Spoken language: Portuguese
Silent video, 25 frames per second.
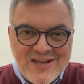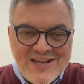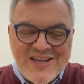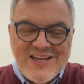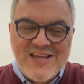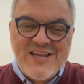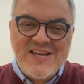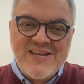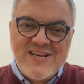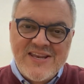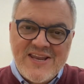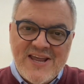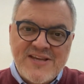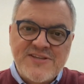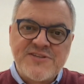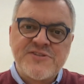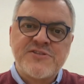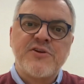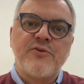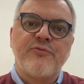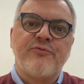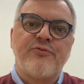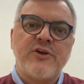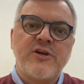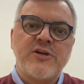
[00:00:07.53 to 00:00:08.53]
e
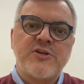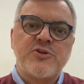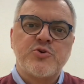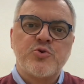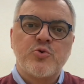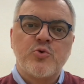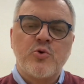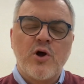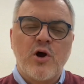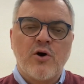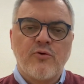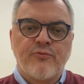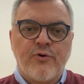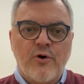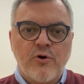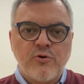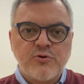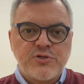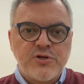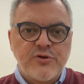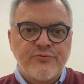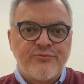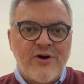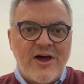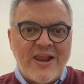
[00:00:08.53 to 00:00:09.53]
neste vídeo eu vou
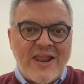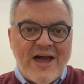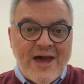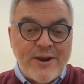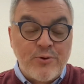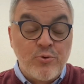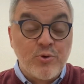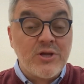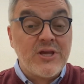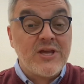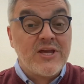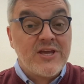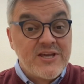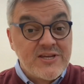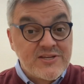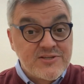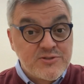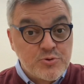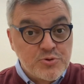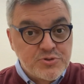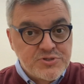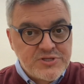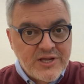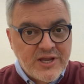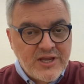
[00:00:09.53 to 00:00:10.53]
te falar o que
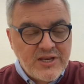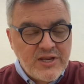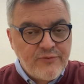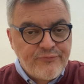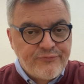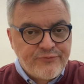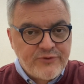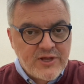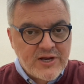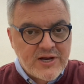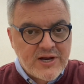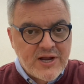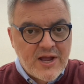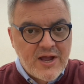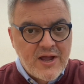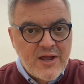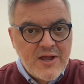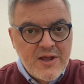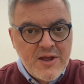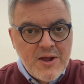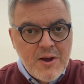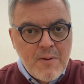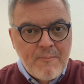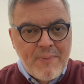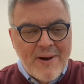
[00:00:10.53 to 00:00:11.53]
isto significa
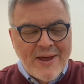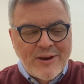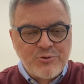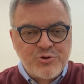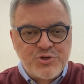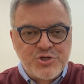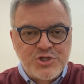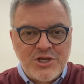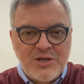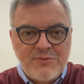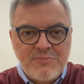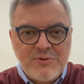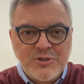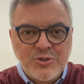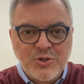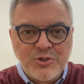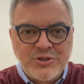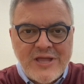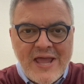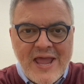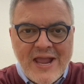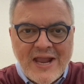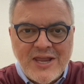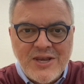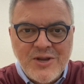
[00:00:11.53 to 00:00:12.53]
para o time do
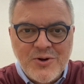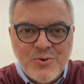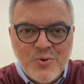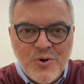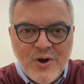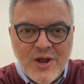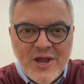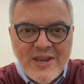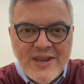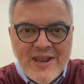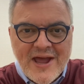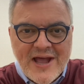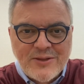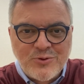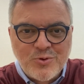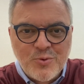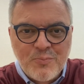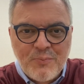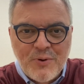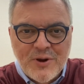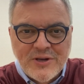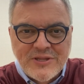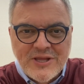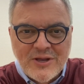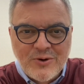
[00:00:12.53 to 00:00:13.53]
técnico Renato
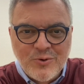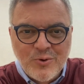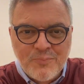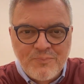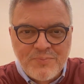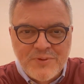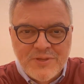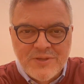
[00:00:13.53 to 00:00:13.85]
Portaluppi.